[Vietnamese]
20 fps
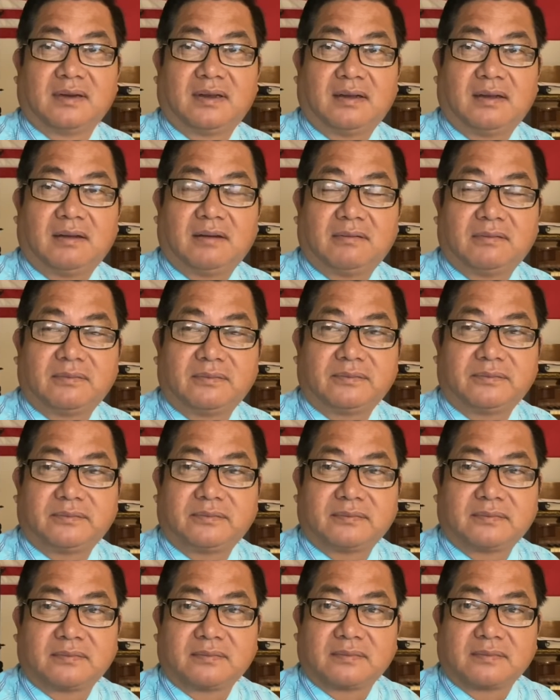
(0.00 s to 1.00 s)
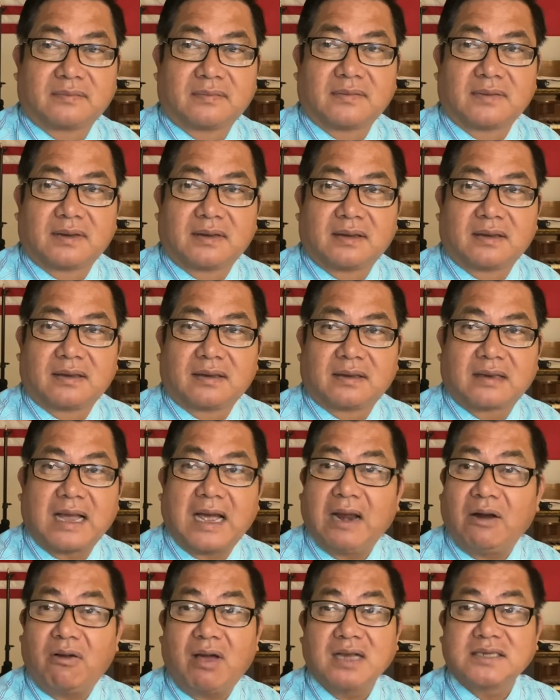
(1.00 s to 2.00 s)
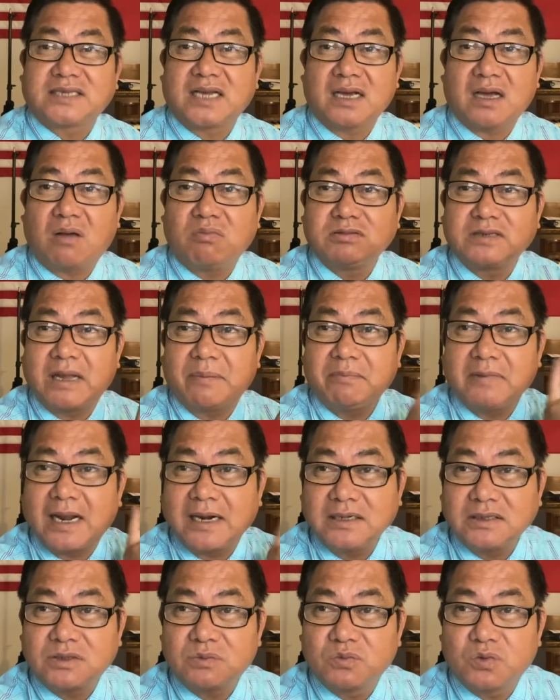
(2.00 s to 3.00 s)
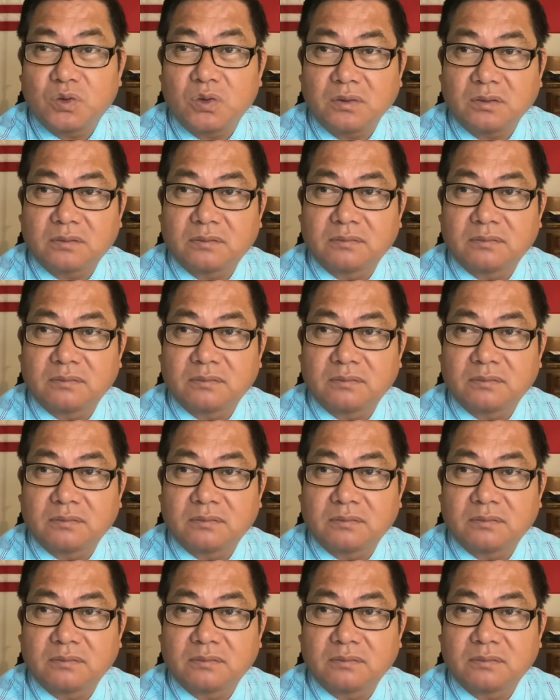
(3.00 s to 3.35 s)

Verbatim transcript: à. Đài Loan sẽ không dám đánh Trung Quốc